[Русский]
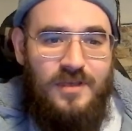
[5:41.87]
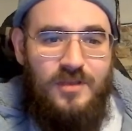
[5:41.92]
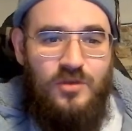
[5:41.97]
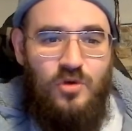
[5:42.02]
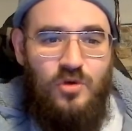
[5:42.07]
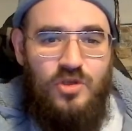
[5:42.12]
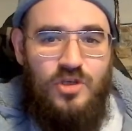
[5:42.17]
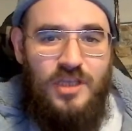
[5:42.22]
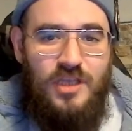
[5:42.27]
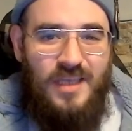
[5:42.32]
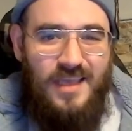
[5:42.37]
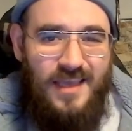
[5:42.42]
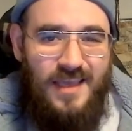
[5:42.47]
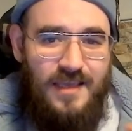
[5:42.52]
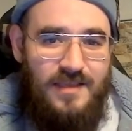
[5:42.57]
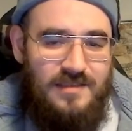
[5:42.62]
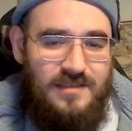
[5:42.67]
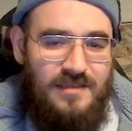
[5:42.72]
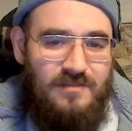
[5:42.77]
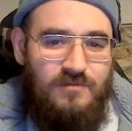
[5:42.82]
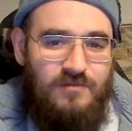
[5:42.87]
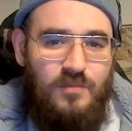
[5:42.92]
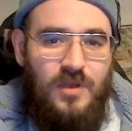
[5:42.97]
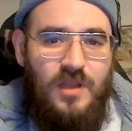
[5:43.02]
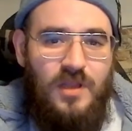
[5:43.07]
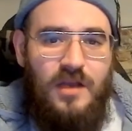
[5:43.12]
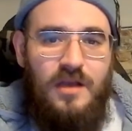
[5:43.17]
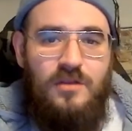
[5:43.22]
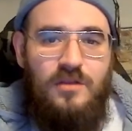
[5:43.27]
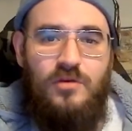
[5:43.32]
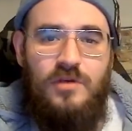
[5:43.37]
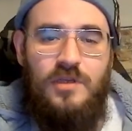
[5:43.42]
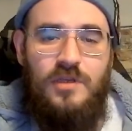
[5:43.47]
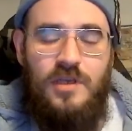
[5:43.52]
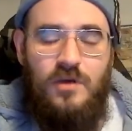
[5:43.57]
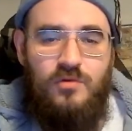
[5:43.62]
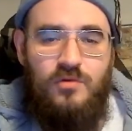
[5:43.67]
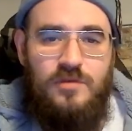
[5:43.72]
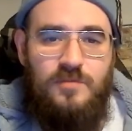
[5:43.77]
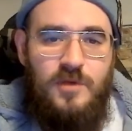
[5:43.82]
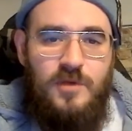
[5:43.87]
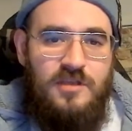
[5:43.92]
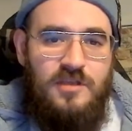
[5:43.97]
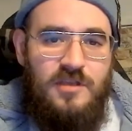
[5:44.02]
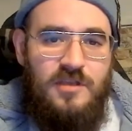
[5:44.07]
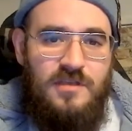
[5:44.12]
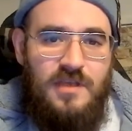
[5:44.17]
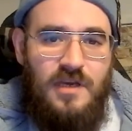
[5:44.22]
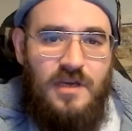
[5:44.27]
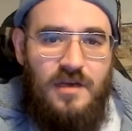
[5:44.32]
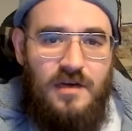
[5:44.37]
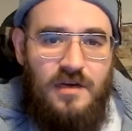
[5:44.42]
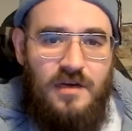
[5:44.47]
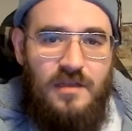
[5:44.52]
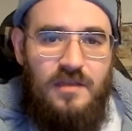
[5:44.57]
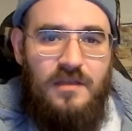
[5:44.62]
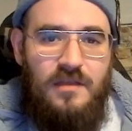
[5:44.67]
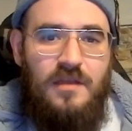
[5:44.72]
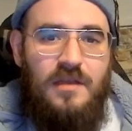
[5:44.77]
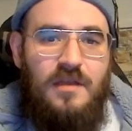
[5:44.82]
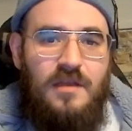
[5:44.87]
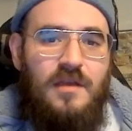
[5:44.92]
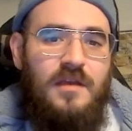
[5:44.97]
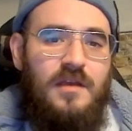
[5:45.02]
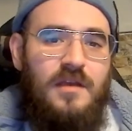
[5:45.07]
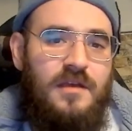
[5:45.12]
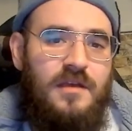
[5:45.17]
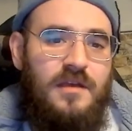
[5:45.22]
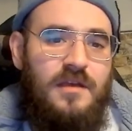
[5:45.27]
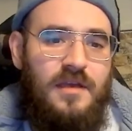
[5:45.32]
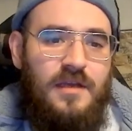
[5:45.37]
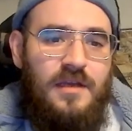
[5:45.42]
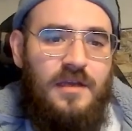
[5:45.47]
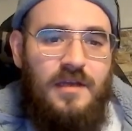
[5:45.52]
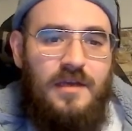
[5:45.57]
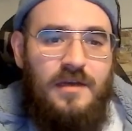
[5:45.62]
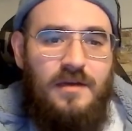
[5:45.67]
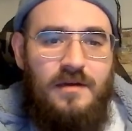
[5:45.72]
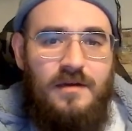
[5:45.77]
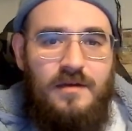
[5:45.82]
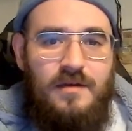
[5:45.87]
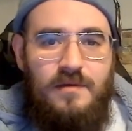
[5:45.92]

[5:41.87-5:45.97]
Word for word: тоже кейсов было, которые я успешно закрыл. Э,